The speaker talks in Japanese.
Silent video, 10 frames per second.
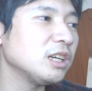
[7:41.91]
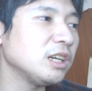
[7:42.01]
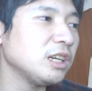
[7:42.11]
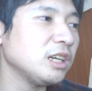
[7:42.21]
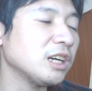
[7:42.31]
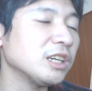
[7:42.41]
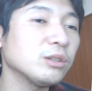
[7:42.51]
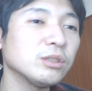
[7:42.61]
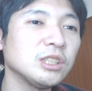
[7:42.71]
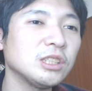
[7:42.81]
えー、外
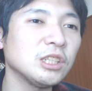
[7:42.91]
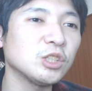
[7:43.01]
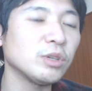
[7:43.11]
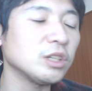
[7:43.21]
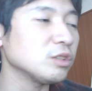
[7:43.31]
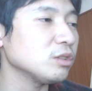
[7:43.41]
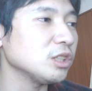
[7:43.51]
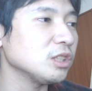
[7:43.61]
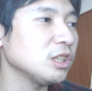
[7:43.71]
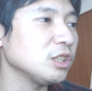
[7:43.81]
国人選手、ブラジル
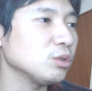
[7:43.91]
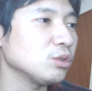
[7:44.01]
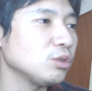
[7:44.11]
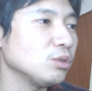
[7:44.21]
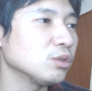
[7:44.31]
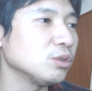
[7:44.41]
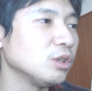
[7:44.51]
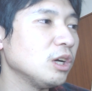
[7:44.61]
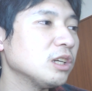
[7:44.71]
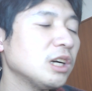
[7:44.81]
人選手を中
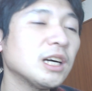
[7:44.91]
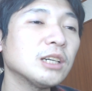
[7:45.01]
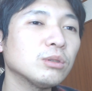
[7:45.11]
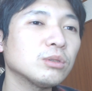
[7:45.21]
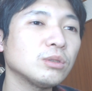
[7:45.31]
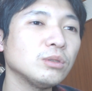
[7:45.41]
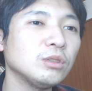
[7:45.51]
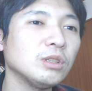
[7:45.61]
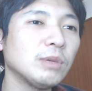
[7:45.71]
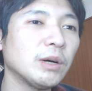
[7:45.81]
国が獲得するっ
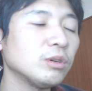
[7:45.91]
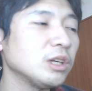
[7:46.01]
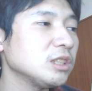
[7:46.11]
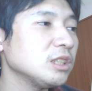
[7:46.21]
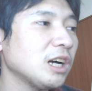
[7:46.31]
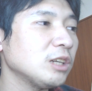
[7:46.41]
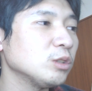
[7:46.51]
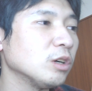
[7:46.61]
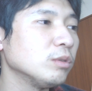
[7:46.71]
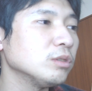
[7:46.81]
ていうのは、まあ、これは全然ある
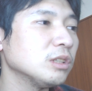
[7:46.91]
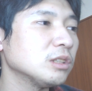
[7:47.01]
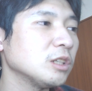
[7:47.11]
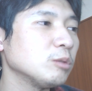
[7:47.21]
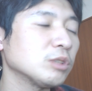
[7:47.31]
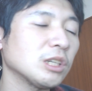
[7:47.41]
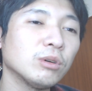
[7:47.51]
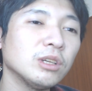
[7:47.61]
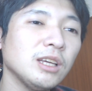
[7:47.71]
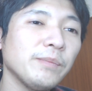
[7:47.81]
とは思うんですけどもさ、
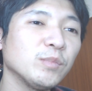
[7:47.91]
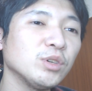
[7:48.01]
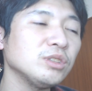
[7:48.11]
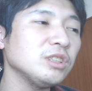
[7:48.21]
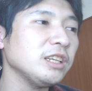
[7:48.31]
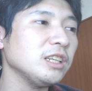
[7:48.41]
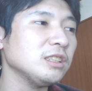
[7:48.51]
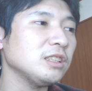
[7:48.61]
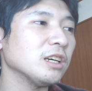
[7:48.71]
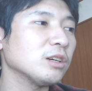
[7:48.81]
これで問題になっ
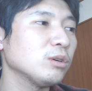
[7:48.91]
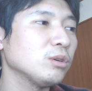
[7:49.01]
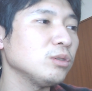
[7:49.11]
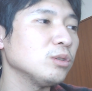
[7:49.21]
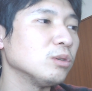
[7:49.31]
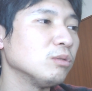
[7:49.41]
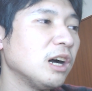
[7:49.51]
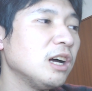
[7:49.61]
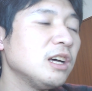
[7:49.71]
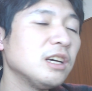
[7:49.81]
てくるのは、